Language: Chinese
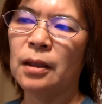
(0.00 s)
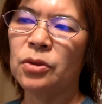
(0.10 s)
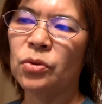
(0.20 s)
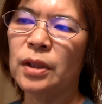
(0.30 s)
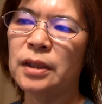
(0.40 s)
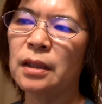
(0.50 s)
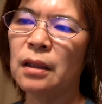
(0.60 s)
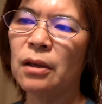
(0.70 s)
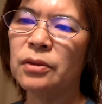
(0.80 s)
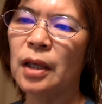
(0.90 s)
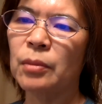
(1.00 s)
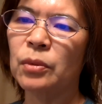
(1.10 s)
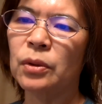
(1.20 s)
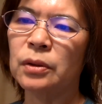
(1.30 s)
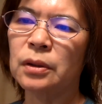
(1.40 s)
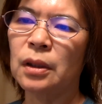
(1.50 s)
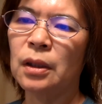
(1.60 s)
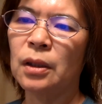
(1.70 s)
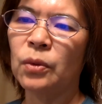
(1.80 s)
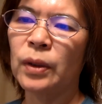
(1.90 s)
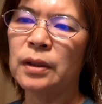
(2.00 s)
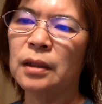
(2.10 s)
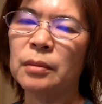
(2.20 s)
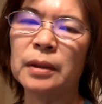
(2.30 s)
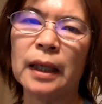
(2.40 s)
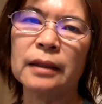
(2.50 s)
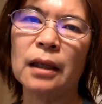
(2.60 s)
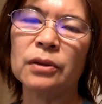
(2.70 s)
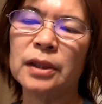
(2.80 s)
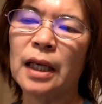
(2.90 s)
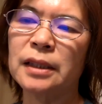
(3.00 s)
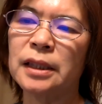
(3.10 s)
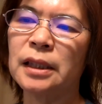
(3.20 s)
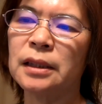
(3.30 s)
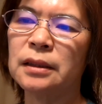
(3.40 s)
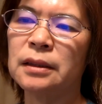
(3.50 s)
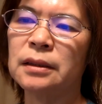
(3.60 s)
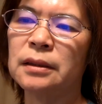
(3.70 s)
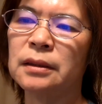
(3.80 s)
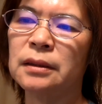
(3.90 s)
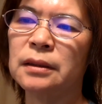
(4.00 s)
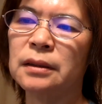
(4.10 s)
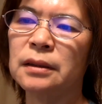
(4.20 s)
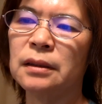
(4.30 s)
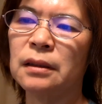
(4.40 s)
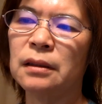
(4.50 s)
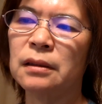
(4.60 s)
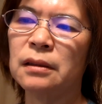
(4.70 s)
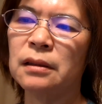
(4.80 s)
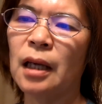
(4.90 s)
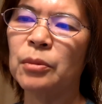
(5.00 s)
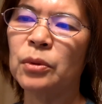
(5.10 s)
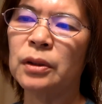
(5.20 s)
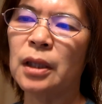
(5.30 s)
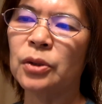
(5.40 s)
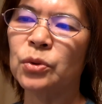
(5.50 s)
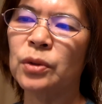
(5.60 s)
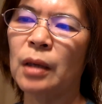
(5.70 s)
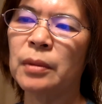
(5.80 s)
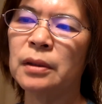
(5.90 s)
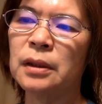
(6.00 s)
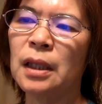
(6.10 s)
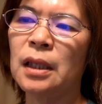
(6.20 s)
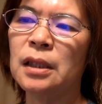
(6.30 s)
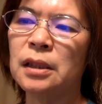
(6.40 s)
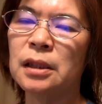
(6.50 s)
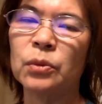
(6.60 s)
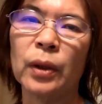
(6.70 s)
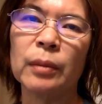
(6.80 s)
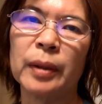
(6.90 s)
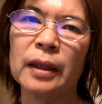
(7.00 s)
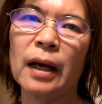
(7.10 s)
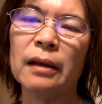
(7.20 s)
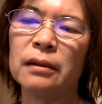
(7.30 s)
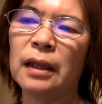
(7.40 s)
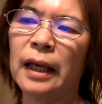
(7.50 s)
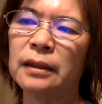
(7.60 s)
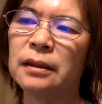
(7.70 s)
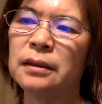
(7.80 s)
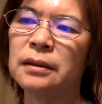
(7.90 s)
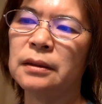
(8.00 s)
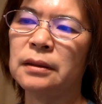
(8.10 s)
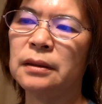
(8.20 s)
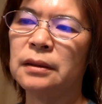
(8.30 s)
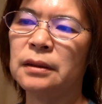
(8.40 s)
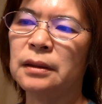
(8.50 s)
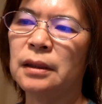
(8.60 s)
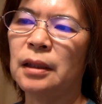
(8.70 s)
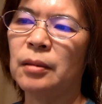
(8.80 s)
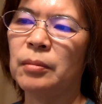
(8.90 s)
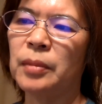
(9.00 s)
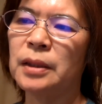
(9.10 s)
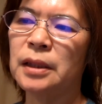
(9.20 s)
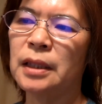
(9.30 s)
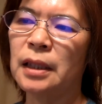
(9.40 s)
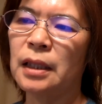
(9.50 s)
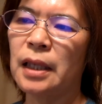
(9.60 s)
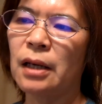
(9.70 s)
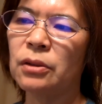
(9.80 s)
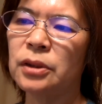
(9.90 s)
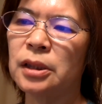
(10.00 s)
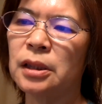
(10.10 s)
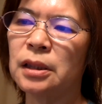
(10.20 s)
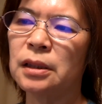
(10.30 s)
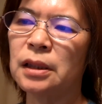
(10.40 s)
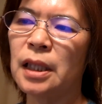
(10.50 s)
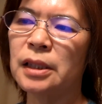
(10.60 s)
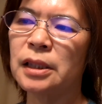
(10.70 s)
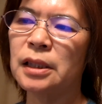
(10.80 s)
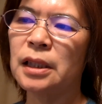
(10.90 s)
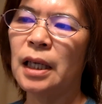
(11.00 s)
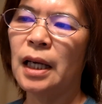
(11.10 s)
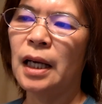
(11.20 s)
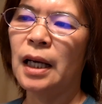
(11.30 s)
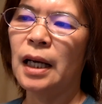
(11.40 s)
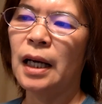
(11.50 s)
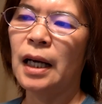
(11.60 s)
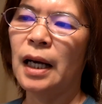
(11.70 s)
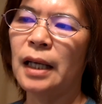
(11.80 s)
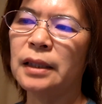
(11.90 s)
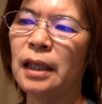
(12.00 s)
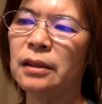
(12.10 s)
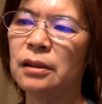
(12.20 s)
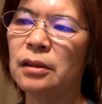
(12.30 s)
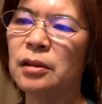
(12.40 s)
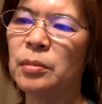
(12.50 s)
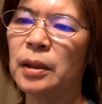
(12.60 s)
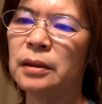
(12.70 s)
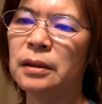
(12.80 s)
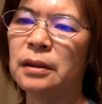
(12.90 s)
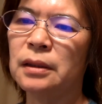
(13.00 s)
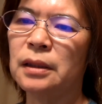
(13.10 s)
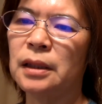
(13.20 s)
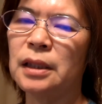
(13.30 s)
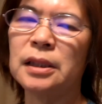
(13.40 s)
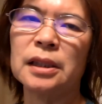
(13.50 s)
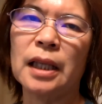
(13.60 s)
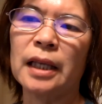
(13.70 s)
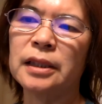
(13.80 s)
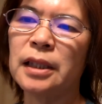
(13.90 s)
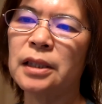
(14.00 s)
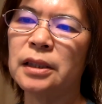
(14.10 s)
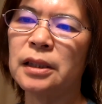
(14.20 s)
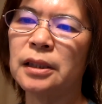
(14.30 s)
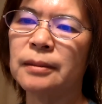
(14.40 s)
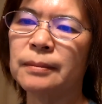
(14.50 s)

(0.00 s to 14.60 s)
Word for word: 所以见到萨姆尔会让他们感到震惊，而萨姆尔告诉他们是为平安而来的。并且邀请耶西和他的儿子们一起来献祭，